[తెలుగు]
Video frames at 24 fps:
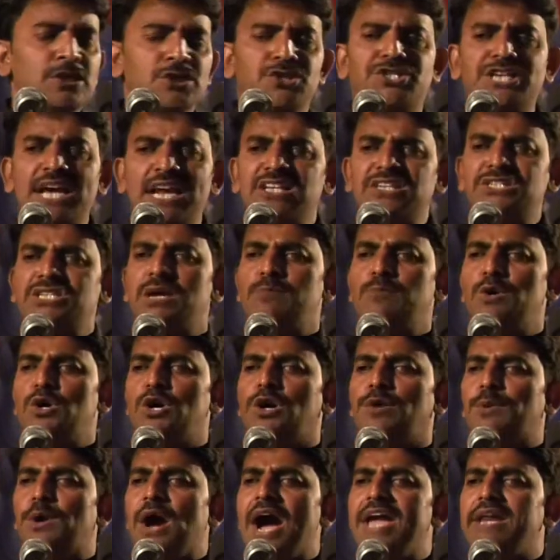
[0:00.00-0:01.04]

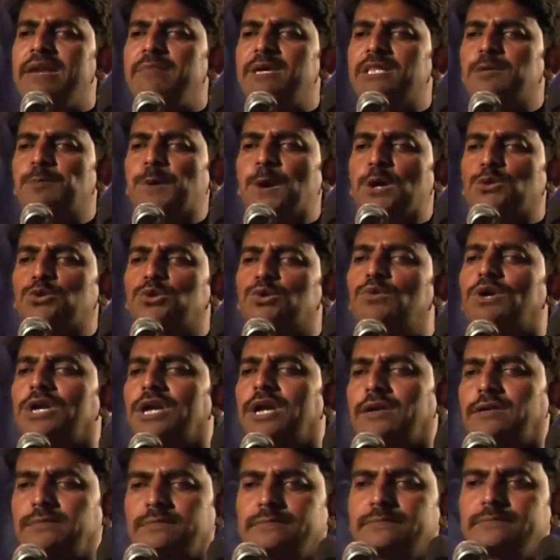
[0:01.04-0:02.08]
జనసమూహము ఆయన మీద పడుతూ
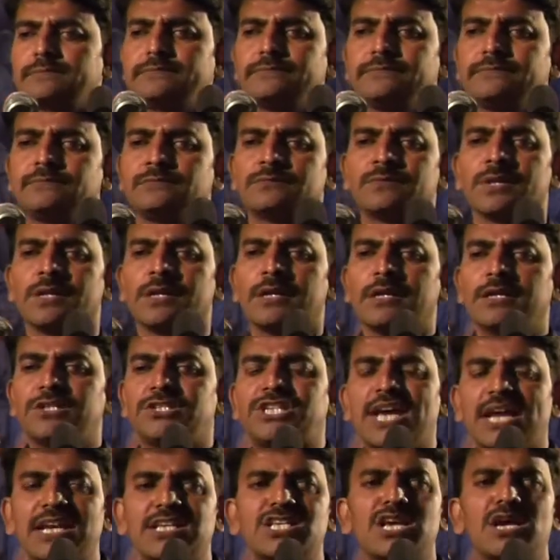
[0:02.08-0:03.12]
ఉన్నారు
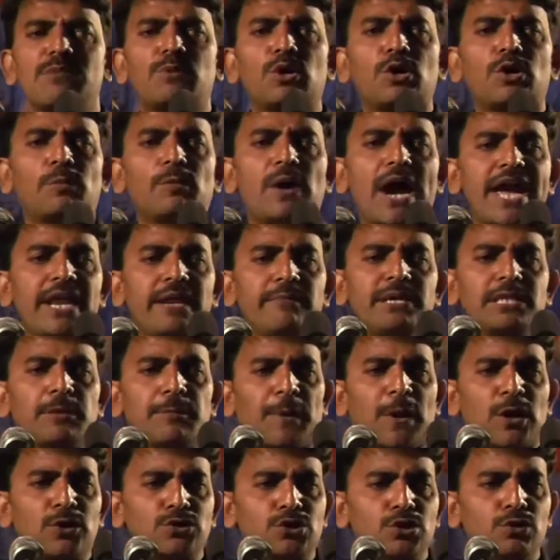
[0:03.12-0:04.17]
జనసమూహము ఆయన మీద
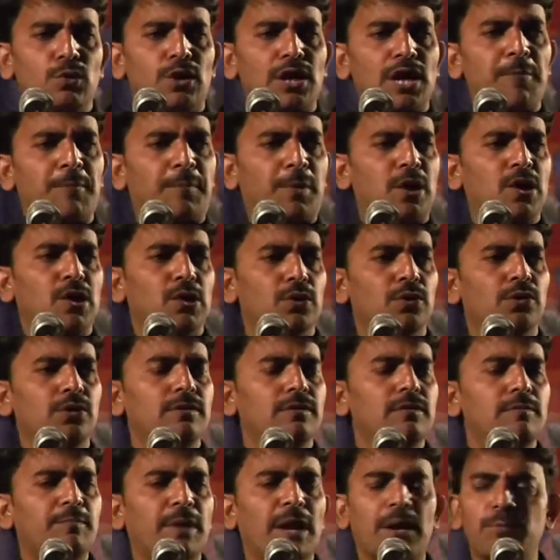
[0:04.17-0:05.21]
పడుతూ ఉన్నప్పుడు
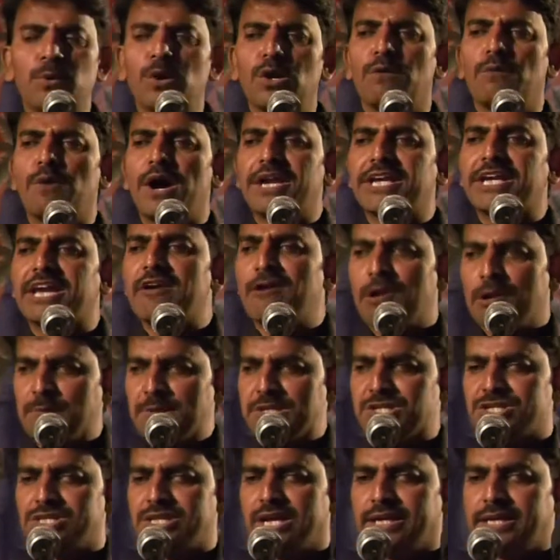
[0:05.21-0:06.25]
ప్రభులు వారికి
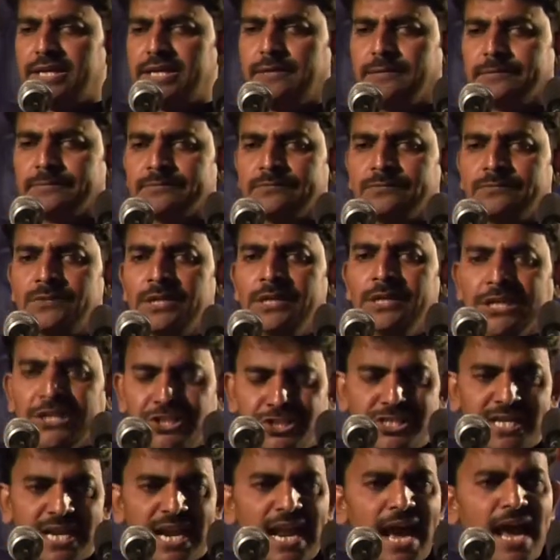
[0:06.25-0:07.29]
ఏమనిపించిందంటే
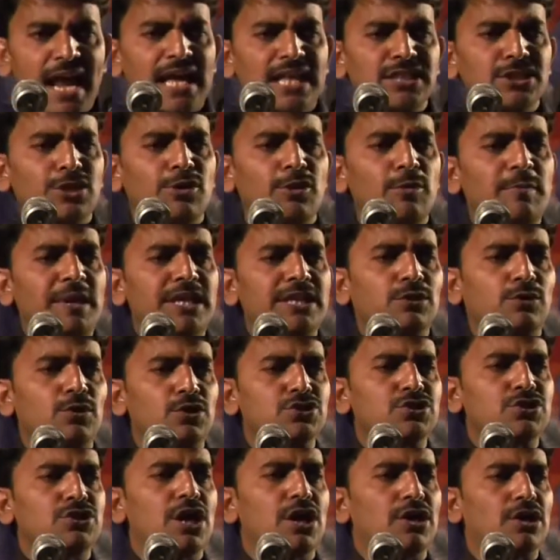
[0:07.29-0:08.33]
జనాలందరూ మీదకు
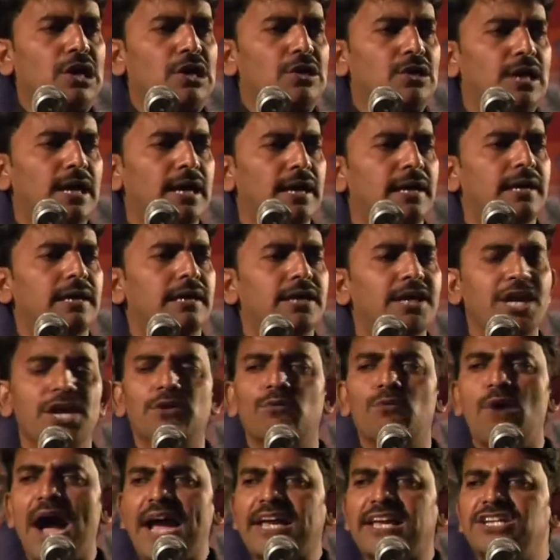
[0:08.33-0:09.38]
వస్తున్నారు కనుక నేను
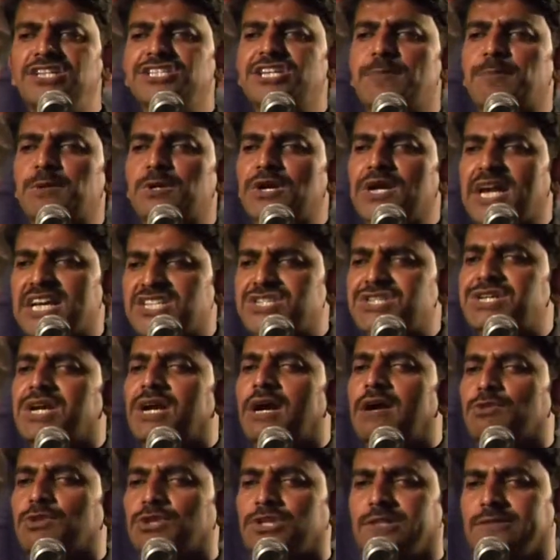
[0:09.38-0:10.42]
వాక్యం చెప్పడం కష్టంగా
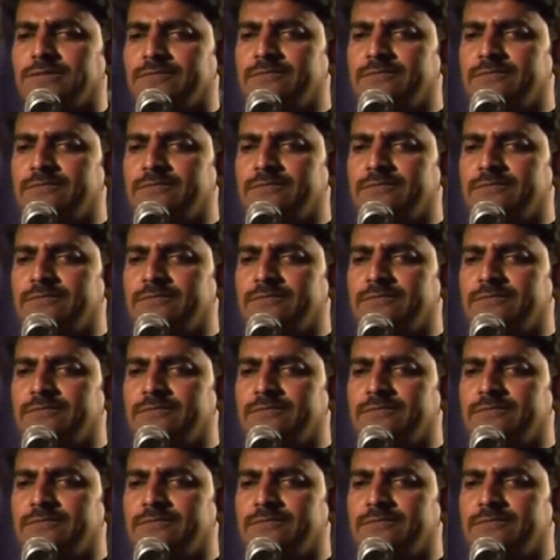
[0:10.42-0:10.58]
ఉంది